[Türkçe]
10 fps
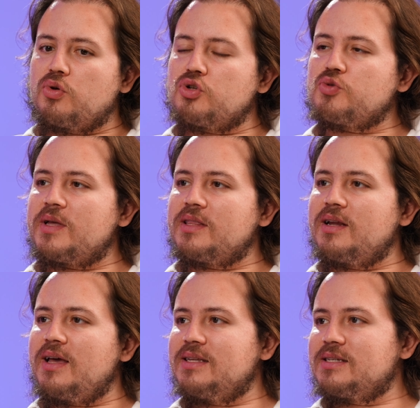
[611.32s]

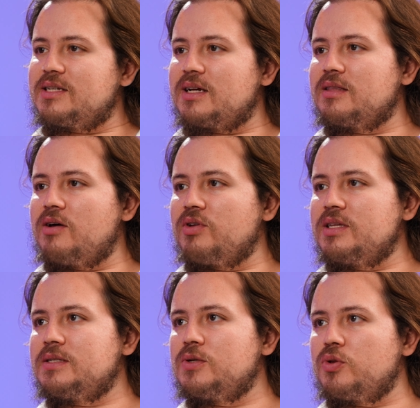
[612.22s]
göçmenlere en sıcak
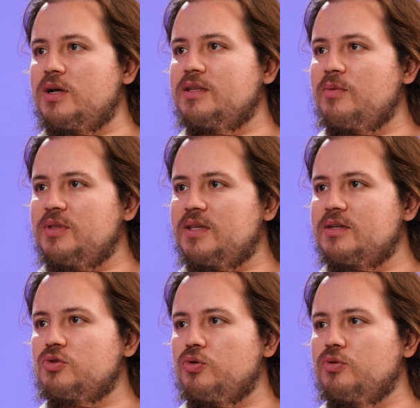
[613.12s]
davranan CEO'lardan bir
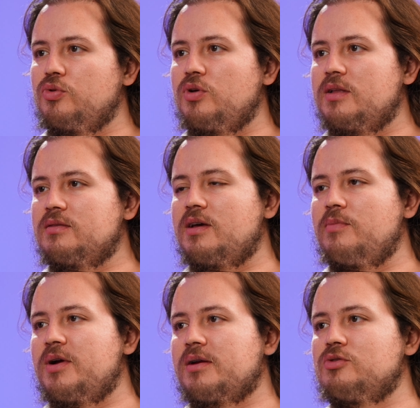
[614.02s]
tanesi olduğu hatta
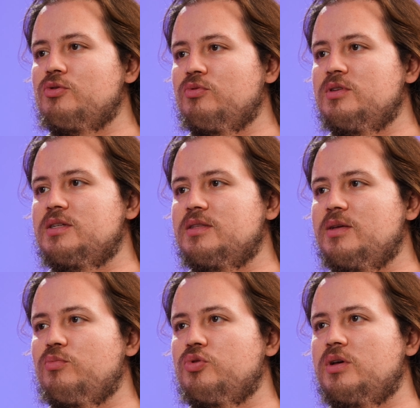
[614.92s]
Microsoft'un
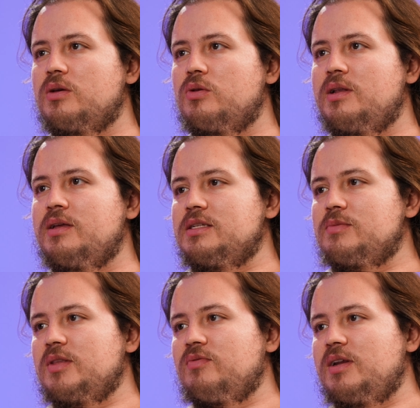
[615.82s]
içinde buna yönelik
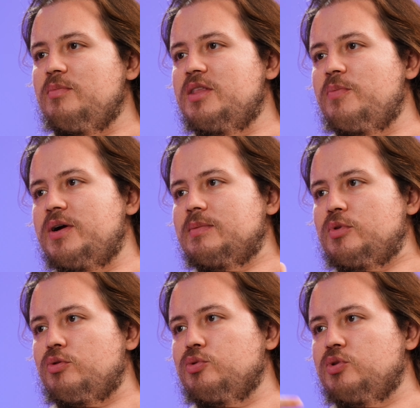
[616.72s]
hizmet veren bir
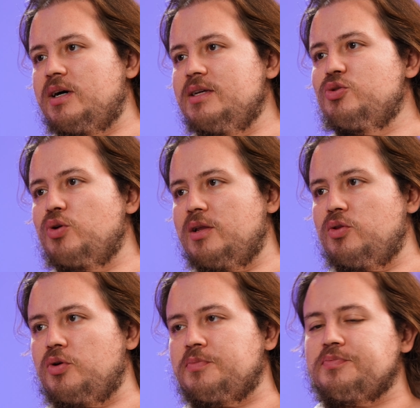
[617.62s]
departman olduğu dahi
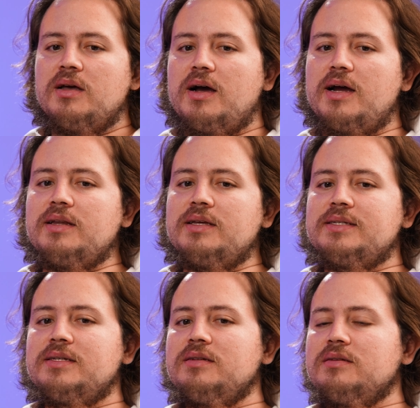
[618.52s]
söyleniyor. Her
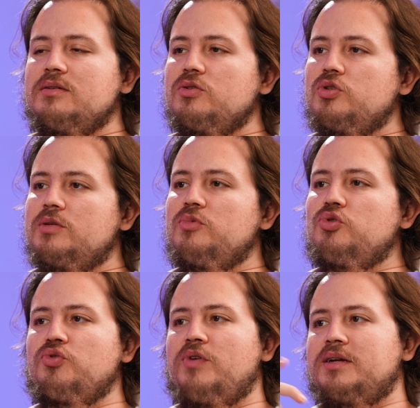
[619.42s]
neyse Şimdi
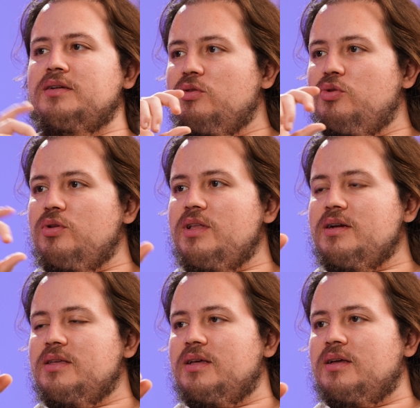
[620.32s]
şu var.
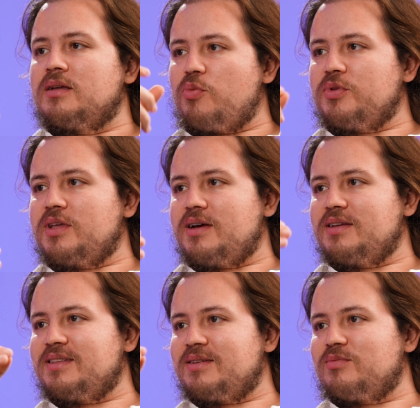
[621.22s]
Diyorlar ki
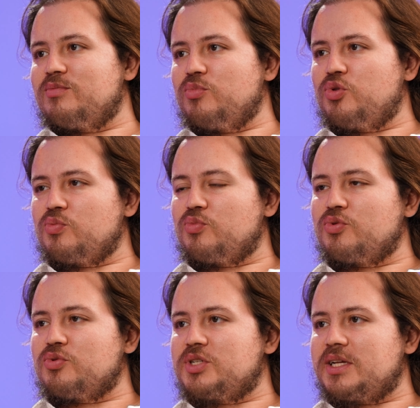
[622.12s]
OpenAI'nin bütün
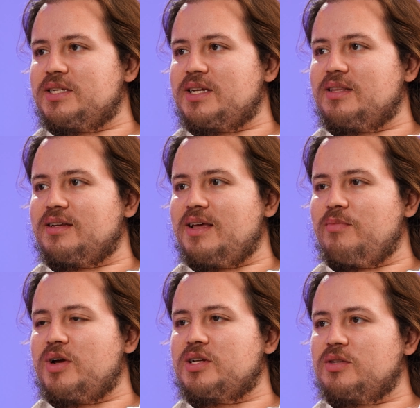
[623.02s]
bu çalışanların
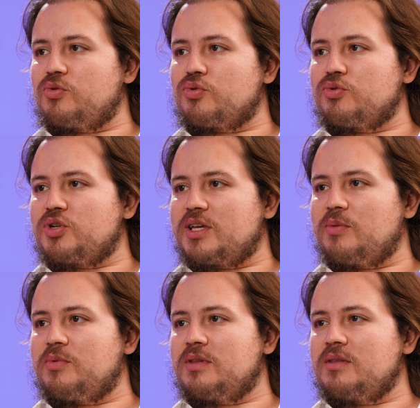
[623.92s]
en başta kuruluş
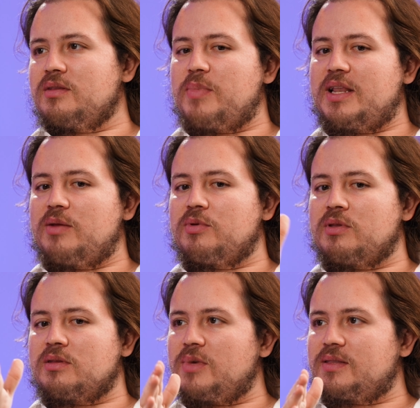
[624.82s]
ekibinin belli
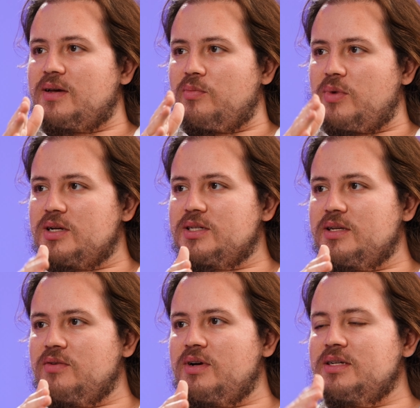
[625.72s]
bir miktar
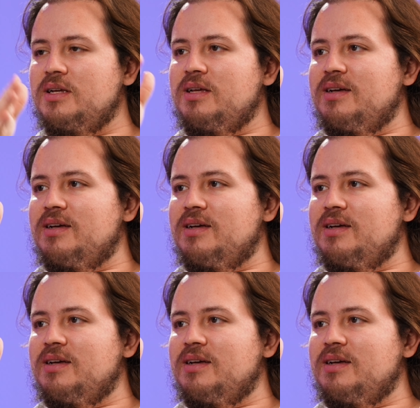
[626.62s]
maaşları var.